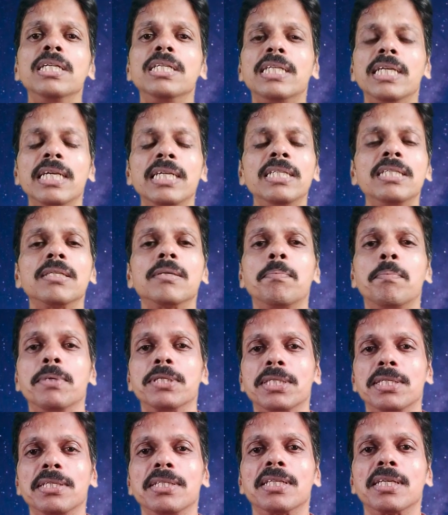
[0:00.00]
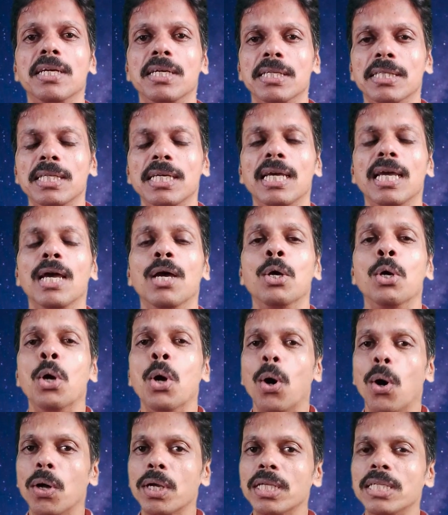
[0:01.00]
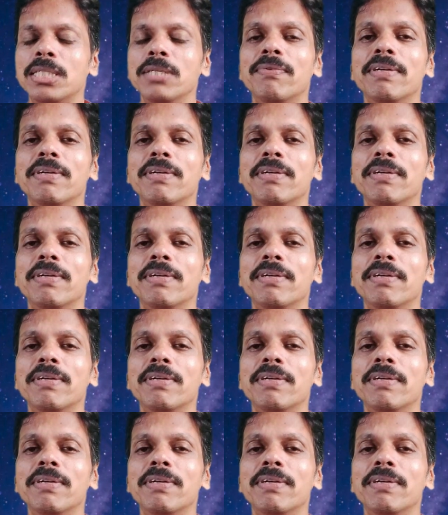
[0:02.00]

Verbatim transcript: चेंज पसंद करते हैं और इसी